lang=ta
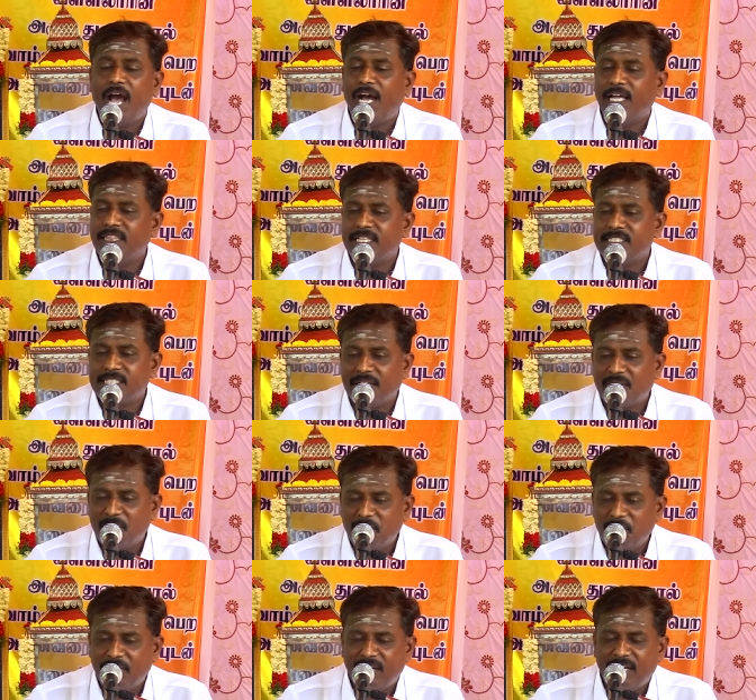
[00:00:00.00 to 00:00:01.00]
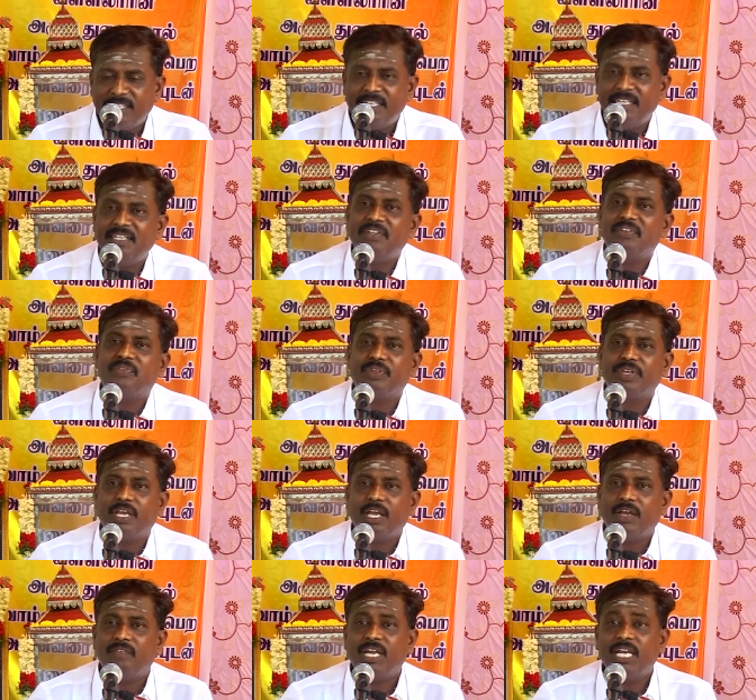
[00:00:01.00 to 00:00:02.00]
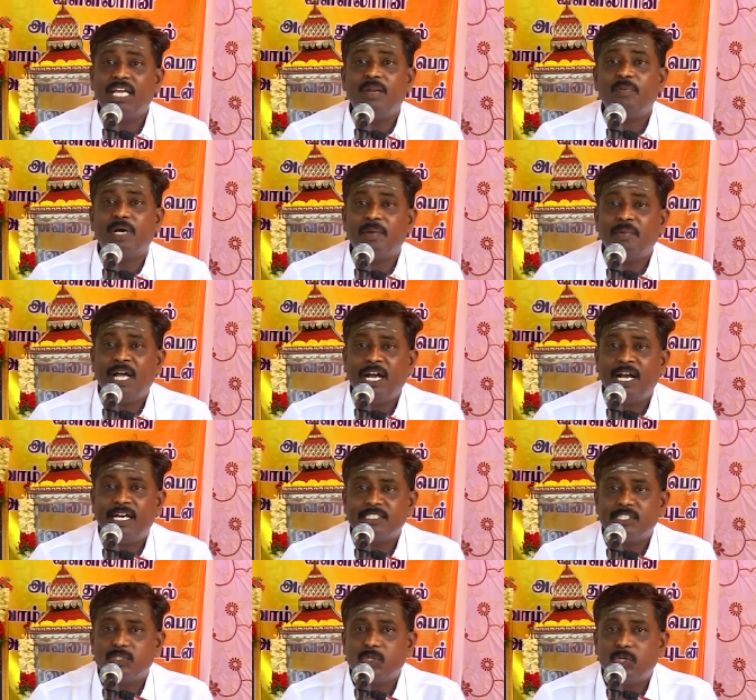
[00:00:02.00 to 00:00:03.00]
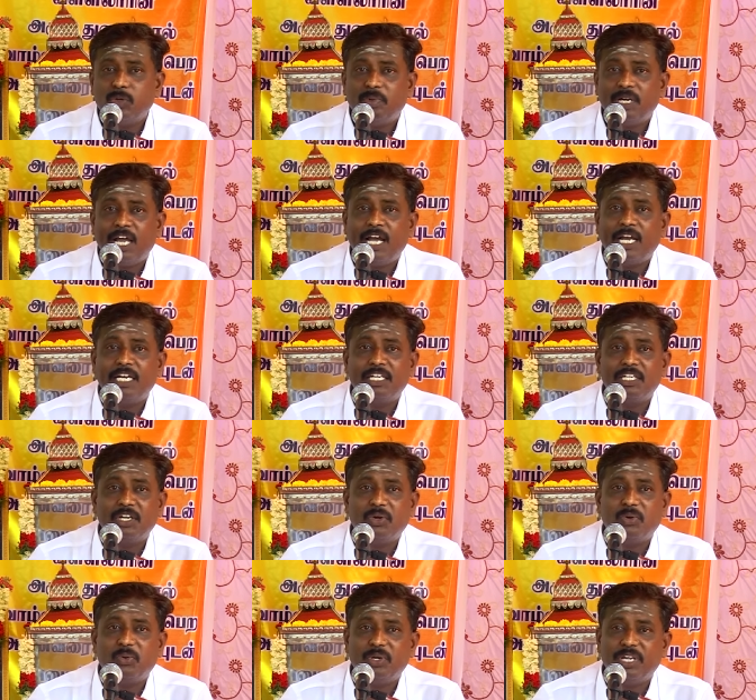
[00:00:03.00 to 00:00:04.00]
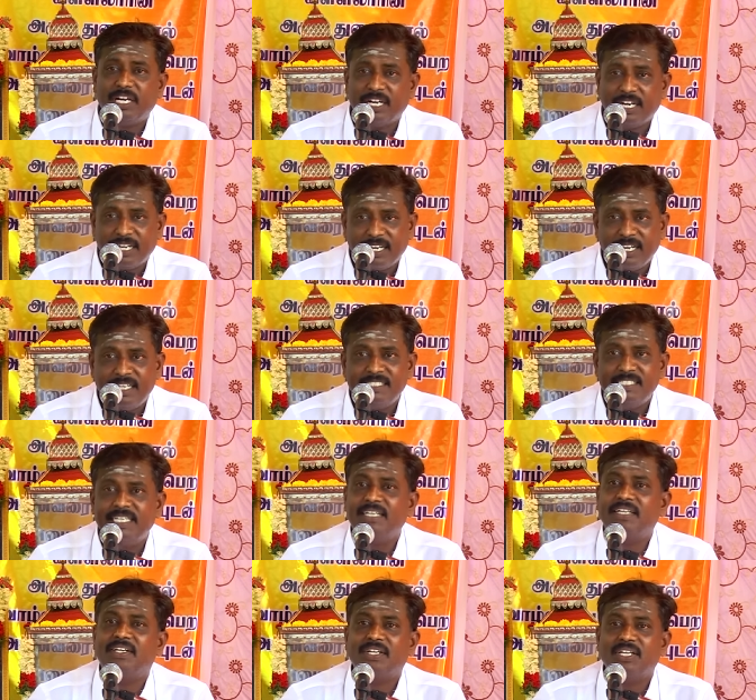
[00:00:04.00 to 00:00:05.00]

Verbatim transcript: அந்த சர்க்குருநாதர் வெளியில் பரமாகாச சொருபராக இருக்கக்கூடிய நடராஜர்